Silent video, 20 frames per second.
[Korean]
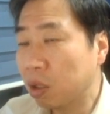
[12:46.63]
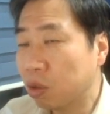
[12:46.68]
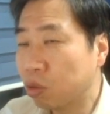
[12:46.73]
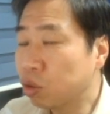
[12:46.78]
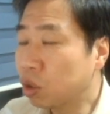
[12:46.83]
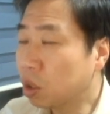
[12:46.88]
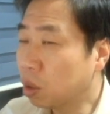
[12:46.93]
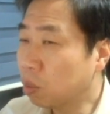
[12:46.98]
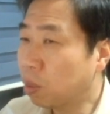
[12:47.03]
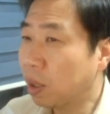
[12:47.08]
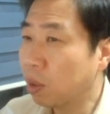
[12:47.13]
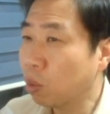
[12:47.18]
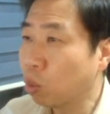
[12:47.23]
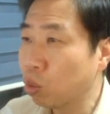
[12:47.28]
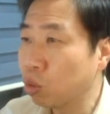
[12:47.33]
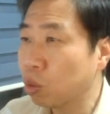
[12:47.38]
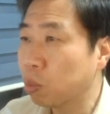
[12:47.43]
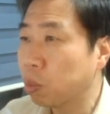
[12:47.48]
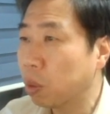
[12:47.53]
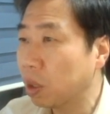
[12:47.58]
90 5,
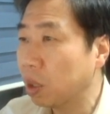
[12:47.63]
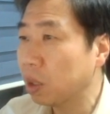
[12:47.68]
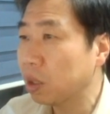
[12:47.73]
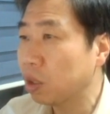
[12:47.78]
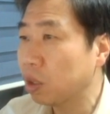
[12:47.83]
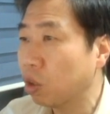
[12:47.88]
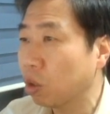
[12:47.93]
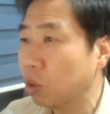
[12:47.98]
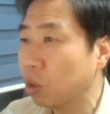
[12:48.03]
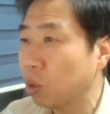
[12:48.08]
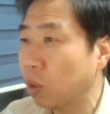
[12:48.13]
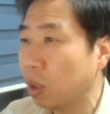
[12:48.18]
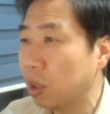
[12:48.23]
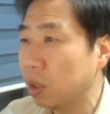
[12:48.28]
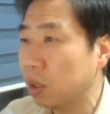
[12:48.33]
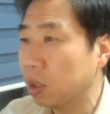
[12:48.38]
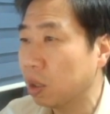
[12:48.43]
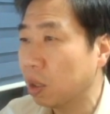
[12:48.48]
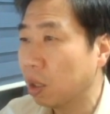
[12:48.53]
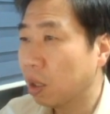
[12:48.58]
6% 정도
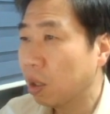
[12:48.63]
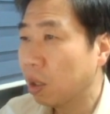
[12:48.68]
되는